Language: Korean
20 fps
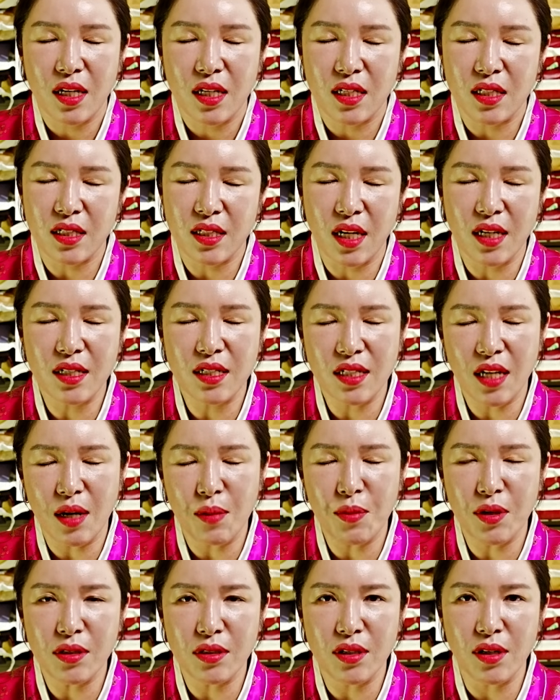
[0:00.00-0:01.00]
인생을
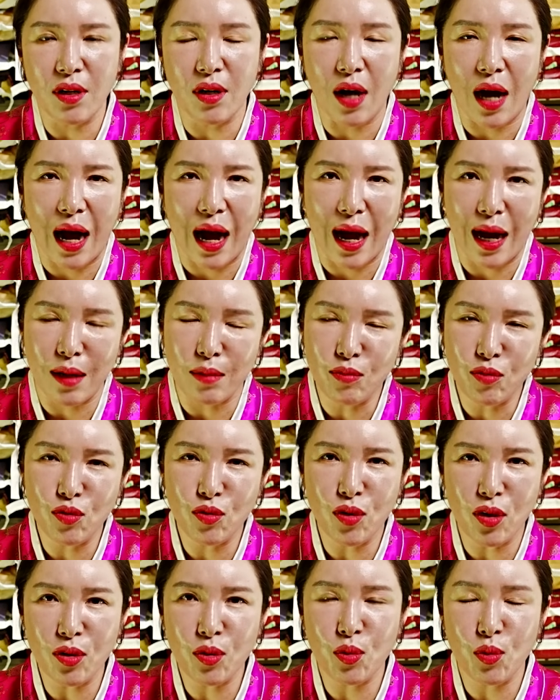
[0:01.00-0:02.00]
살면서
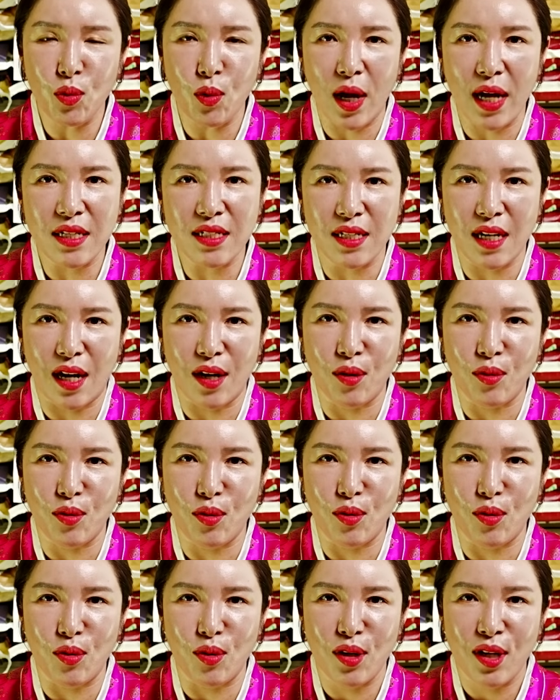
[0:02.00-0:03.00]
아무것도 하지
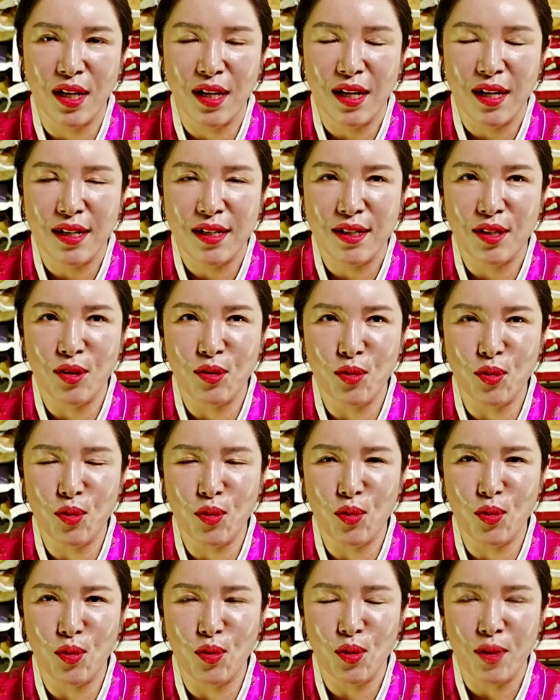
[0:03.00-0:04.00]
않고 그리고
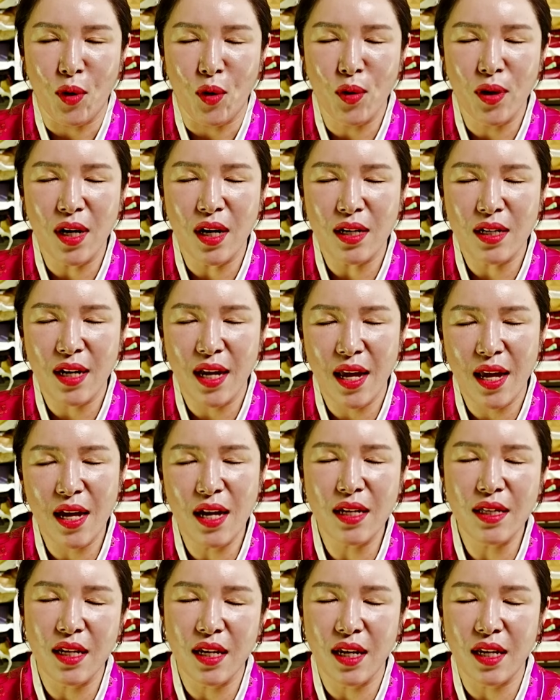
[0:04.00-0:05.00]
또 뭔가를
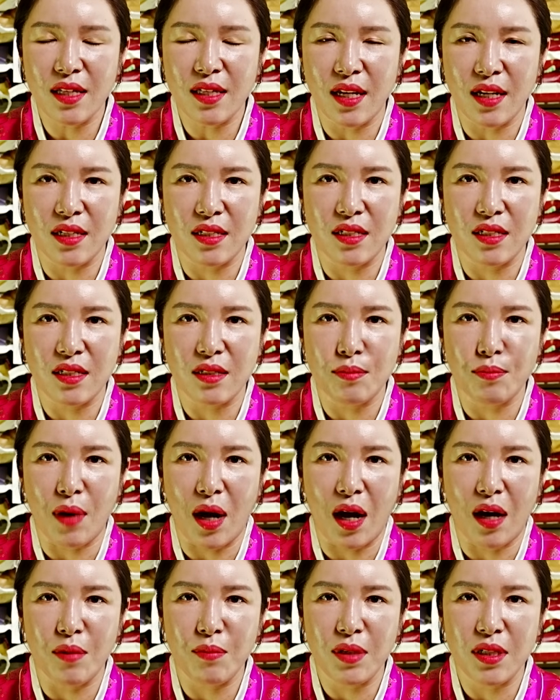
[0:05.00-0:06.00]
해야 되겠다는
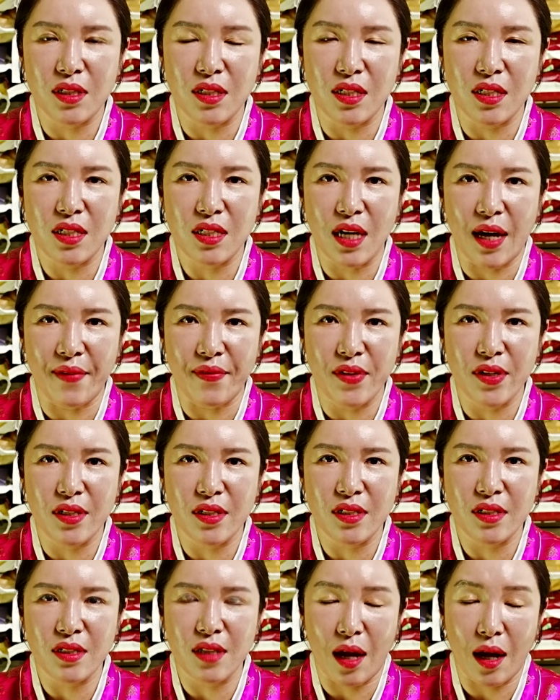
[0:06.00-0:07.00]
마음이 들지
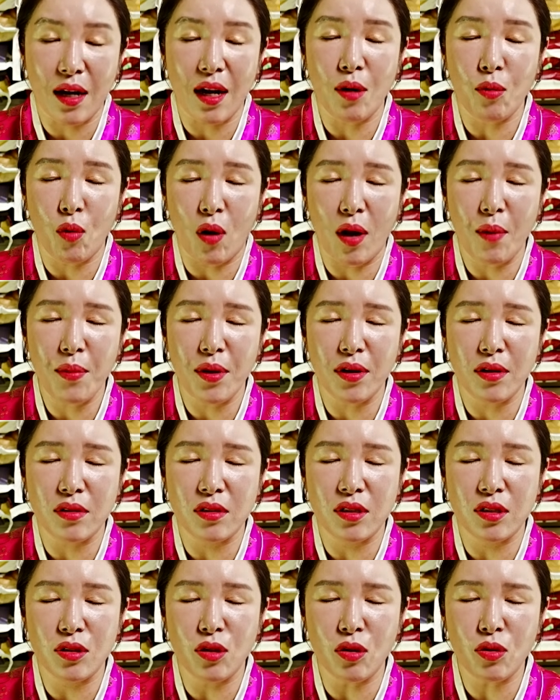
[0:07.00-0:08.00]
않는다라고 하면
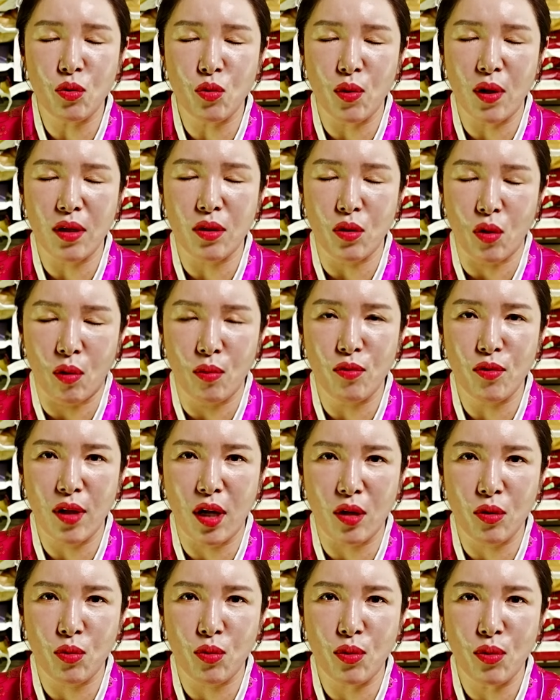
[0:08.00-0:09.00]
그것 또한
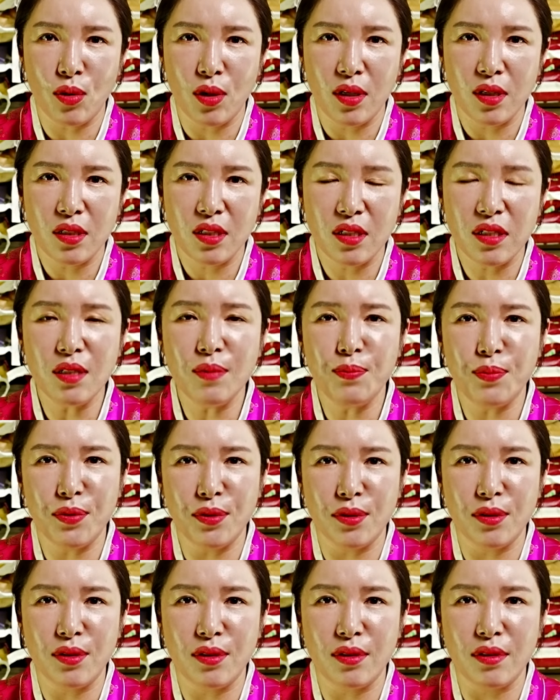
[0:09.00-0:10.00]
너무나도
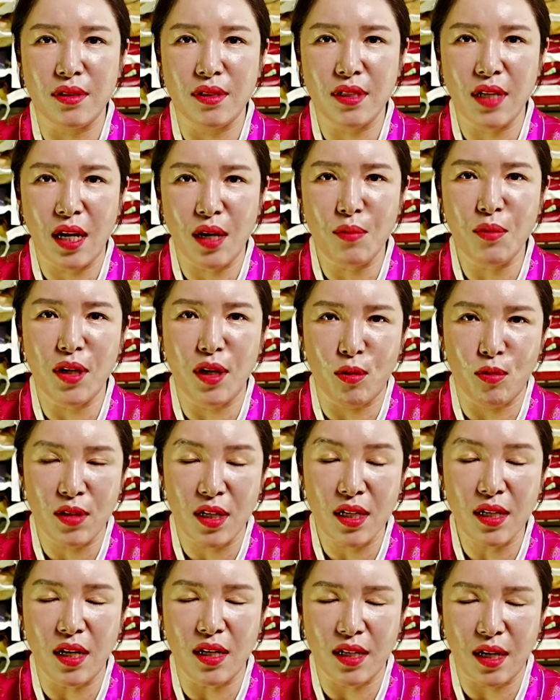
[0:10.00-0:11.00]
슬픈 삶이라고
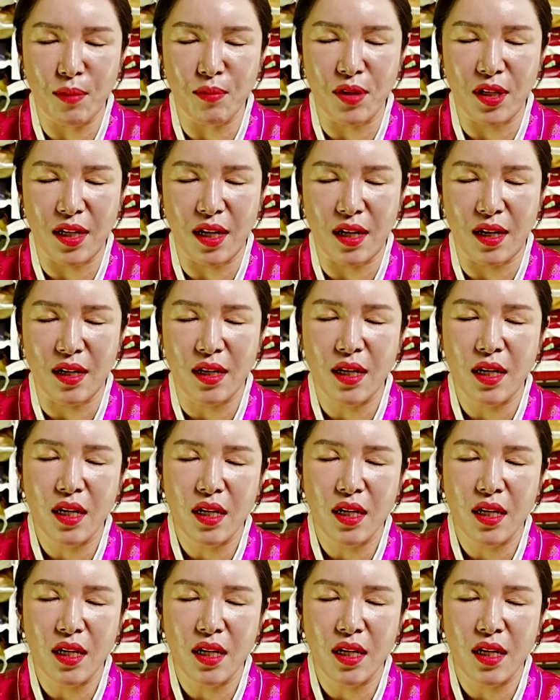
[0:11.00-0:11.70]
생각을 합니다.